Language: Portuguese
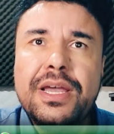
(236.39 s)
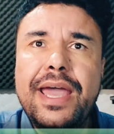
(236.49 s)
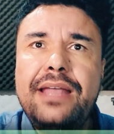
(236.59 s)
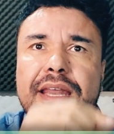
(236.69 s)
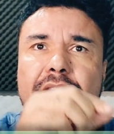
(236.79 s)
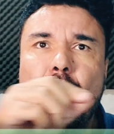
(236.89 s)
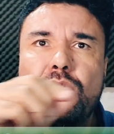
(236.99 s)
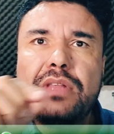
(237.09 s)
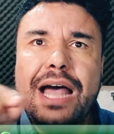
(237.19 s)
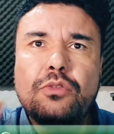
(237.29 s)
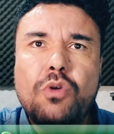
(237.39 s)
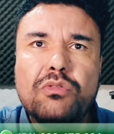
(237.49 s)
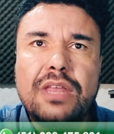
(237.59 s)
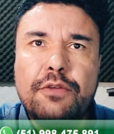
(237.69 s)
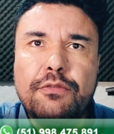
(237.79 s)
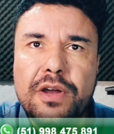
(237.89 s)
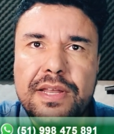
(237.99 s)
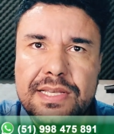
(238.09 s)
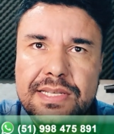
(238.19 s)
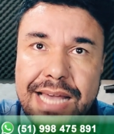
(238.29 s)
Entre em contato com o
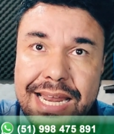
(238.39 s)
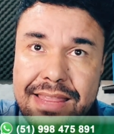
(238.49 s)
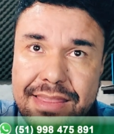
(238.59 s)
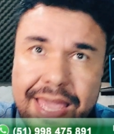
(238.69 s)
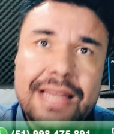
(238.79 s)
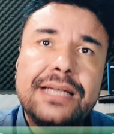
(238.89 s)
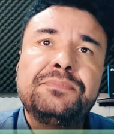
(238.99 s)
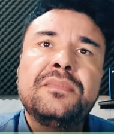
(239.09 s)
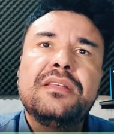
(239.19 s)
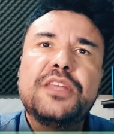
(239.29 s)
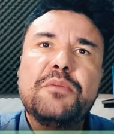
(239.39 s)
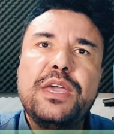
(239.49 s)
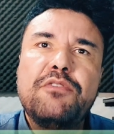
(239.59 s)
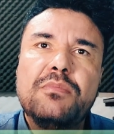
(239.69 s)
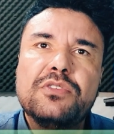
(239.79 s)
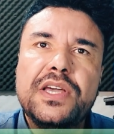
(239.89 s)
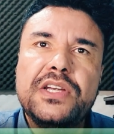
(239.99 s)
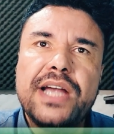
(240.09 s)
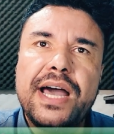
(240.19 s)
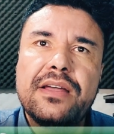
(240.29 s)
telefone que está na tela. Também vamos
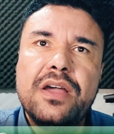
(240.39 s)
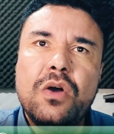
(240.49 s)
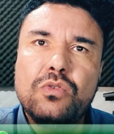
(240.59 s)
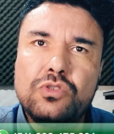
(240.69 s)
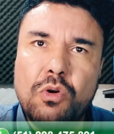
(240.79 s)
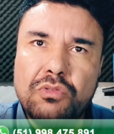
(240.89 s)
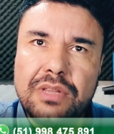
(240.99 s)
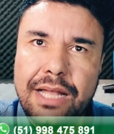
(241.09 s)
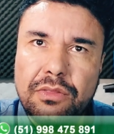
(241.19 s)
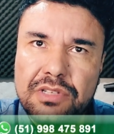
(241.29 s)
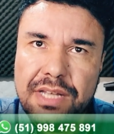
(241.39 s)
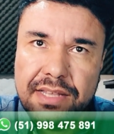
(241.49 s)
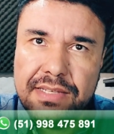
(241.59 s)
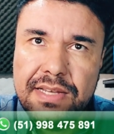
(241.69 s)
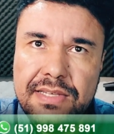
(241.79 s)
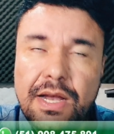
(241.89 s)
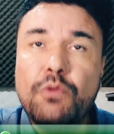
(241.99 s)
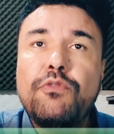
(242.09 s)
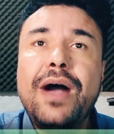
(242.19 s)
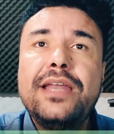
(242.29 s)
deixar os contatos na
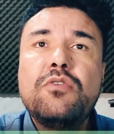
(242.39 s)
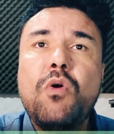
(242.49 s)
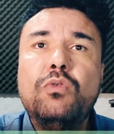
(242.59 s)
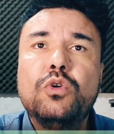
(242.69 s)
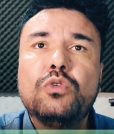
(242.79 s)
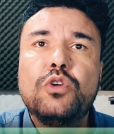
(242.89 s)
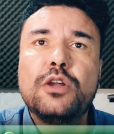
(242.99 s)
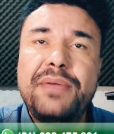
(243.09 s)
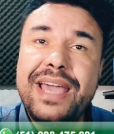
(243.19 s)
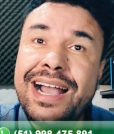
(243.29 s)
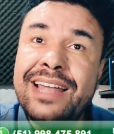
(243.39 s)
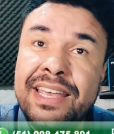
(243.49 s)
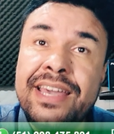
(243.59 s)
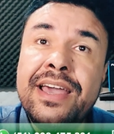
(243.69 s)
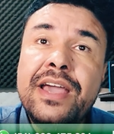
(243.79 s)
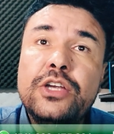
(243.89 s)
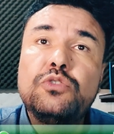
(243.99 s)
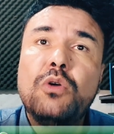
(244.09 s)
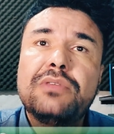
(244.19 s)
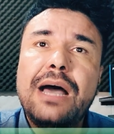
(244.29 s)
descrição. Fale com o Dr. PHD
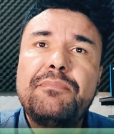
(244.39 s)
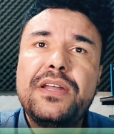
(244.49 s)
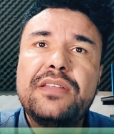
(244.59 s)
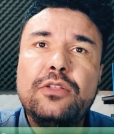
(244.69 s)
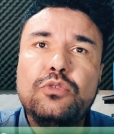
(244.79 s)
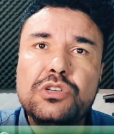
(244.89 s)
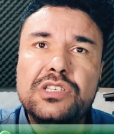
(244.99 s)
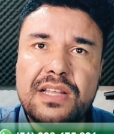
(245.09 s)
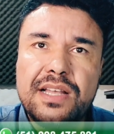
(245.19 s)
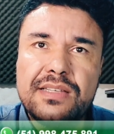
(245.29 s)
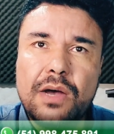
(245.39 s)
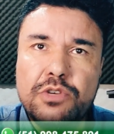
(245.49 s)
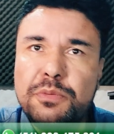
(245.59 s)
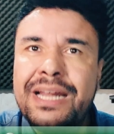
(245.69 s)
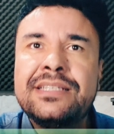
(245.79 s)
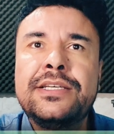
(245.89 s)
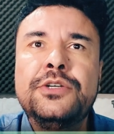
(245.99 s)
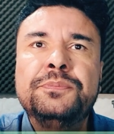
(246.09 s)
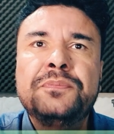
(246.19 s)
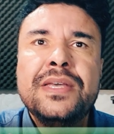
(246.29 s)
João Dapper da Indústria da Saúde
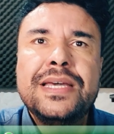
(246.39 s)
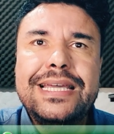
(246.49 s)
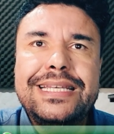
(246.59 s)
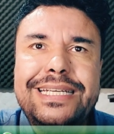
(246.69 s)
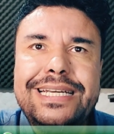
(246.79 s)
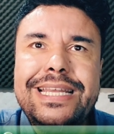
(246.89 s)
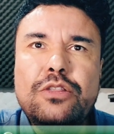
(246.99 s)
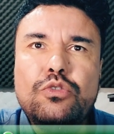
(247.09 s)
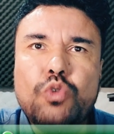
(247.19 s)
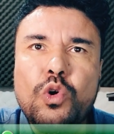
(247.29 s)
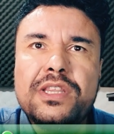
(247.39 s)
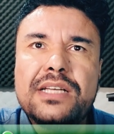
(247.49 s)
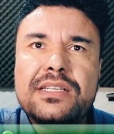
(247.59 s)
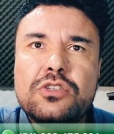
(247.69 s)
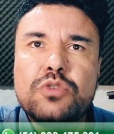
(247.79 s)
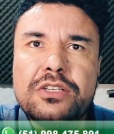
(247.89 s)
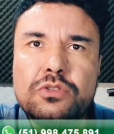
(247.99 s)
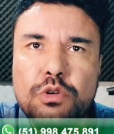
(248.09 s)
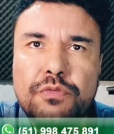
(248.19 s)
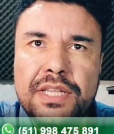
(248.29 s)
Brasil e tire todas as suas
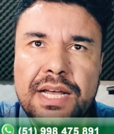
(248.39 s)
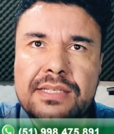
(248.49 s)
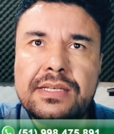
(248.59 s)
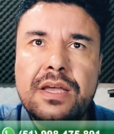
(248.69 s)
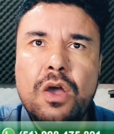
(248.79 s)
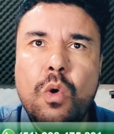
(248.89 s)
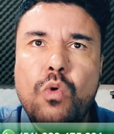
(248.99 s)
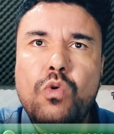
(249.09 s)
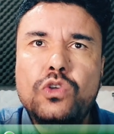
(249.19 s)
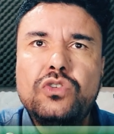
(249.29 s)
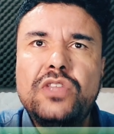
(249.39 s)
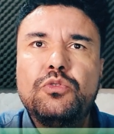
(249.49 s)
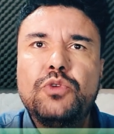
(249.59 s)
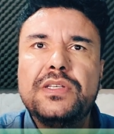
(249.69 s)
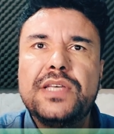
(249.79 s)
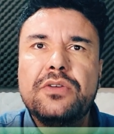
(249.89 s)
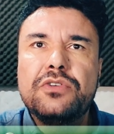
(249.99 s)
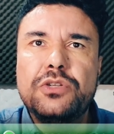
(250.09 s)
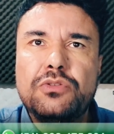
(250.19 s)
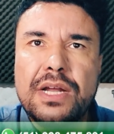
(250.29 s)
dúvidas. O curso tem dois
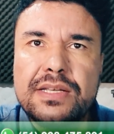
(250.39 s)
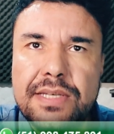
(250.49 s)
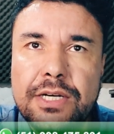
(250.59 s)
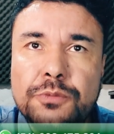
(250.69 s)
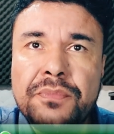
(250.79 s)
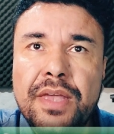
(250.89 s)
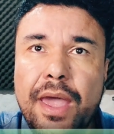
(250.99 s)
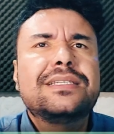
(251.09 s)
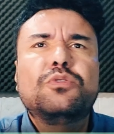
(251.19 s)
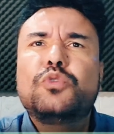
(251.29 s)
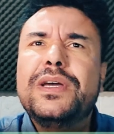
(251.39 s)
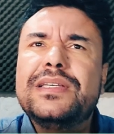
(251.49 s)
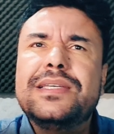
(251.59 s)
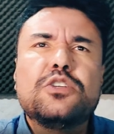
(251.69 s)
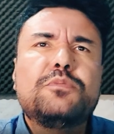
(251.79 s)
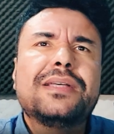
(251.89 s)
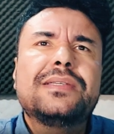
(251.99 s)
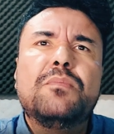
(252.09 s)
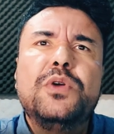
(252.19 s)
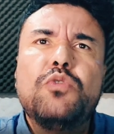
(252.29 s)
anos de duração, são dois anos,
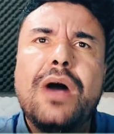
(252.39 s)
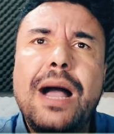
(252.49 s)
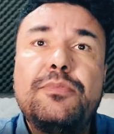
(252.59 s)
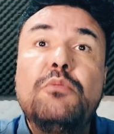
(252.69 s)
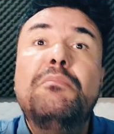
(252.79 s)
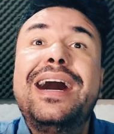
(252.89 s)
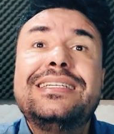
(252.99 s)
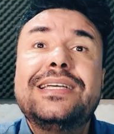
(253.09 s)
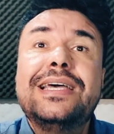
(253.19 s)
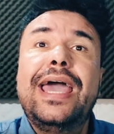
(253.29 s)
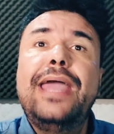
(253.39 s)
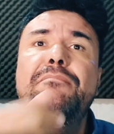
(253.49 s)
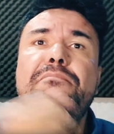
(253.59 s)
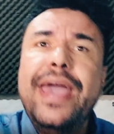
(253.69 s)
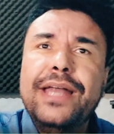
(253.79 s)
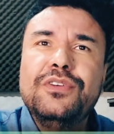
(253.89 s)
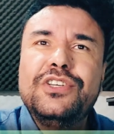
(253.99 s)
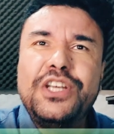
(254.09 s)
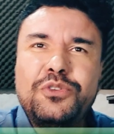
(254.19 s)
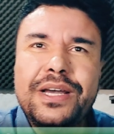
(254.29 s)
passa muito rápido, mas em
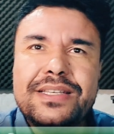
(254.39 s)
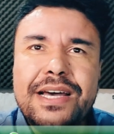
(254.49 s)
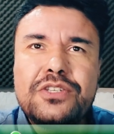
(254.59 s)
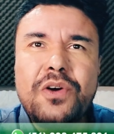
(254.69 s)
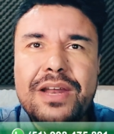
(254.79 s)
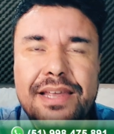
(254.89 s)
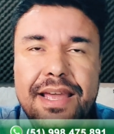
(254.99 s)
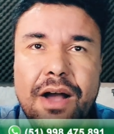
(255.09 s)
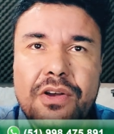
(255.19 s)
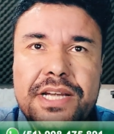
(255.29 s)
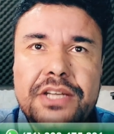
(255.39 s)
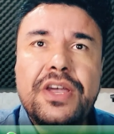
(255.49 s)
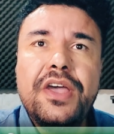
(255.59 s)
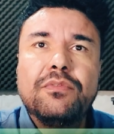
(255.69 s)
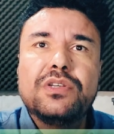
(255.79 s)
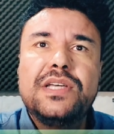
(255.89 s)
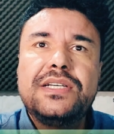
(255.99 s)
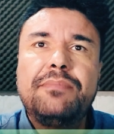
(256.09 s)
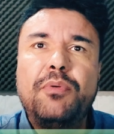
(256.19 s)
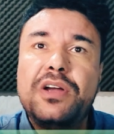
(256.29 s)
menos de dois anos, olha que legal, gente, você
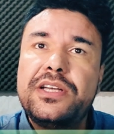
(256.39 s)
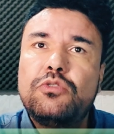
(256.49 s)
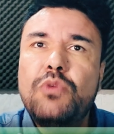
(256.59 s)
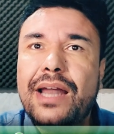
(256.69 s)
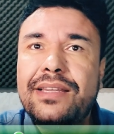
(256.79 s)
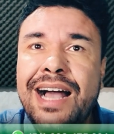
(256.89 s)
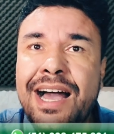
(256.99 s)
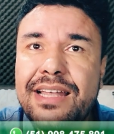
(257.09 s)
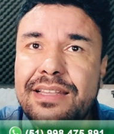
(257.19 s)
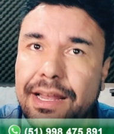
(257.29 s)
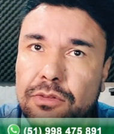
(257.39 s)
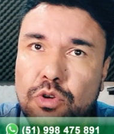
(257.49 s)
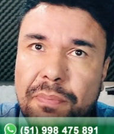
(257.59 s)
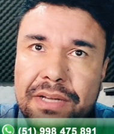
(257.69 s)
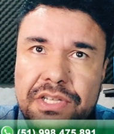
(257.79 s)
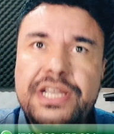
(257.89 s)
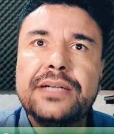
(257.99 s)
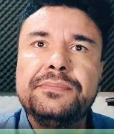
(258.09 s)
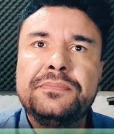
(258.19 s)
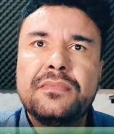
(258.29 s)
já pode atuar na área da
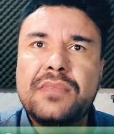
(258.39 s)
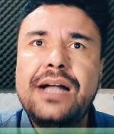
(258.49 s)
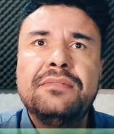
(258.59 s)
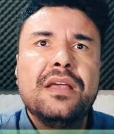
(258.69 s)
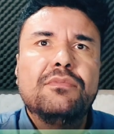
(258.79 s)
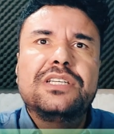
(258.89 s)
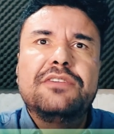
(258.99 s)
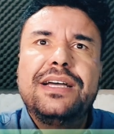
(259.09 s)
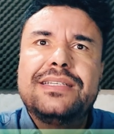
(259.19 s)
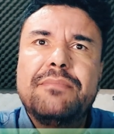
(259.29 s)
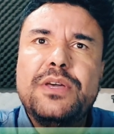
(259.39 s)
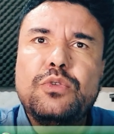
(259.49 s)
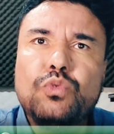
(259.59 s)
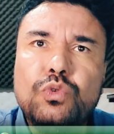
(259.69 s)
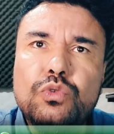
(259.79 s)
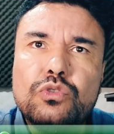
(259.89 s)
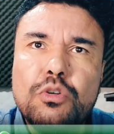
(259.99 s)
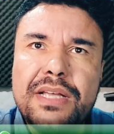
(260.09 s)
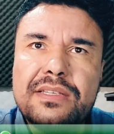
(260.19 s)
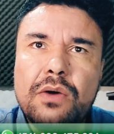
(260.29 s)
naturopatia, tá? Você vai saber tudo
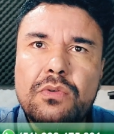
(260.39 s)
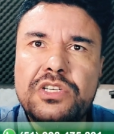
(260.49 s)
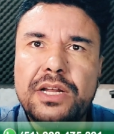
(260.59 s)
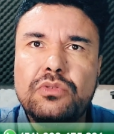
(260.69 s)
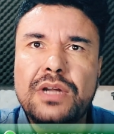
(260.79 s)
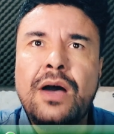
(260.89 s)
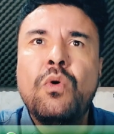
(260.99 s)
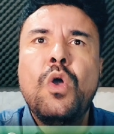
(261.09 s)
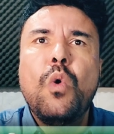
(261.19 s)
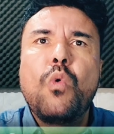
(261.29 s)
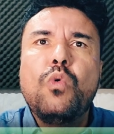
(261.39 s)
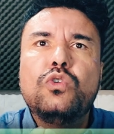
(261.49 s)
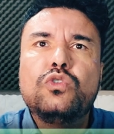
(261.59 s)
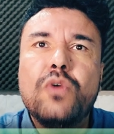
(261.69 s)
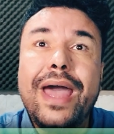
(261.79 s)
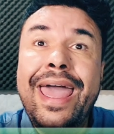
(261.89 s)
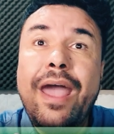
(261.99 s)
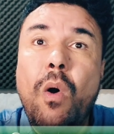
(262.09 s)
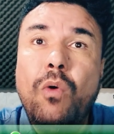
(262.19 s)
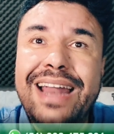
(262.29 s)
sobre a saúde natural. O curso
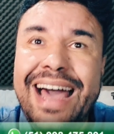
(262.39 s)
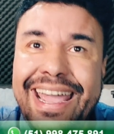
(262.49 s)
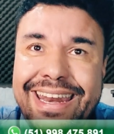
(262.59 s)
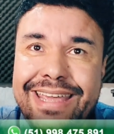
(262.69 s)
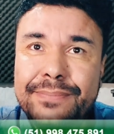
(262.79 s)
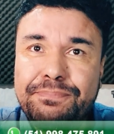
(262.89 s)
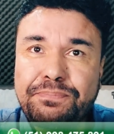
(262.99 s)
é online